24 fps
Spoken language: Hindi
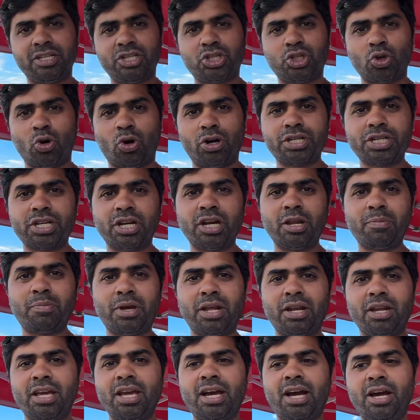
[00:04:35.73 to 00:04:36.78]
शॉर्ट्स अगर
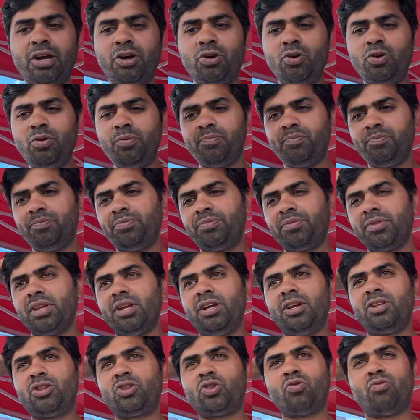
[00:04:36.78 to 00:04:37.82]
पहन के आए हो
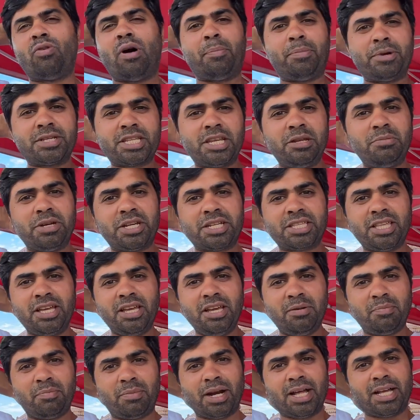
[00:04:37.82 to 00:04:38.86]
तो वापस नहीं
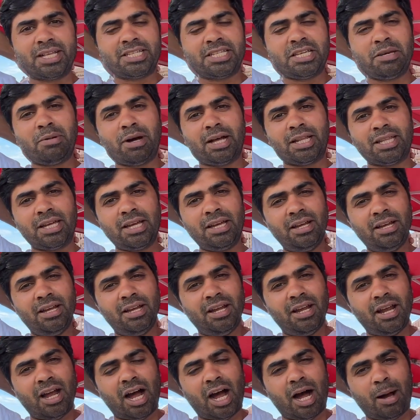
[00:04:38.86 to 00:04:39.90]
भेजते बड़ा अच्छी बात है
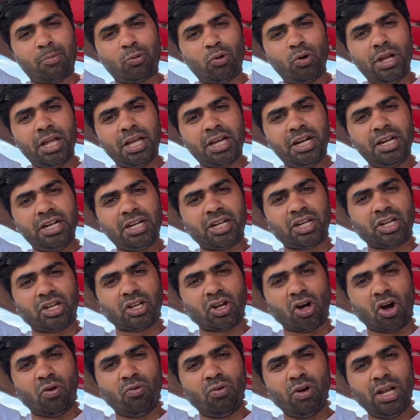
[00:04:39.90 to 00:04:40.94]
आपको लेकिन
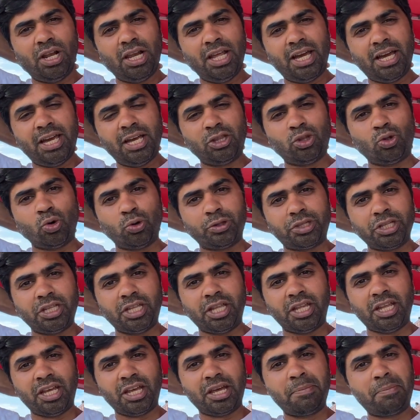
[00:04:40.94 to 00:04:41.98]
टॉवल या एक धोती दे
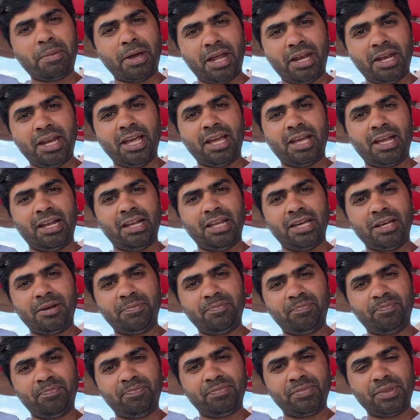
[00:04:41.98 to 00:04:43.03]
देंगे पहनने के लिए
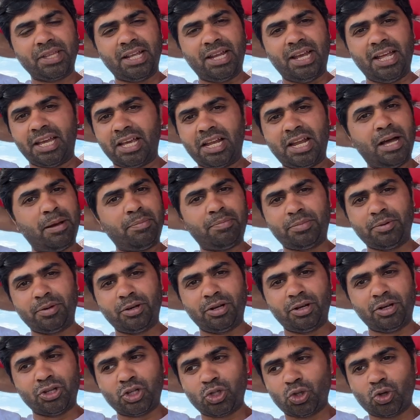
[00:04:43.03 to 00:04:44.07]
लेकिन आप
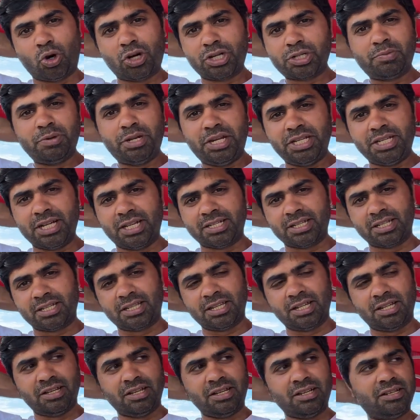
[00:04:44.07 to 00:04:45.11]
शॉर्ट्स uh, में नहीं जा
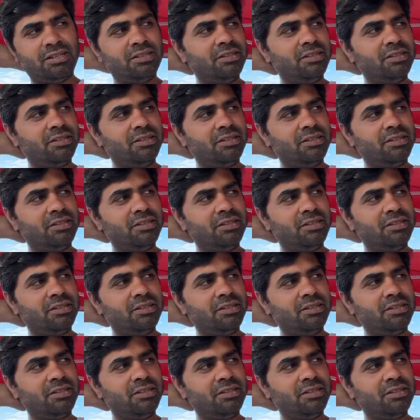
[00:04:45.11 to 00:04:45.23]
सकते अंदर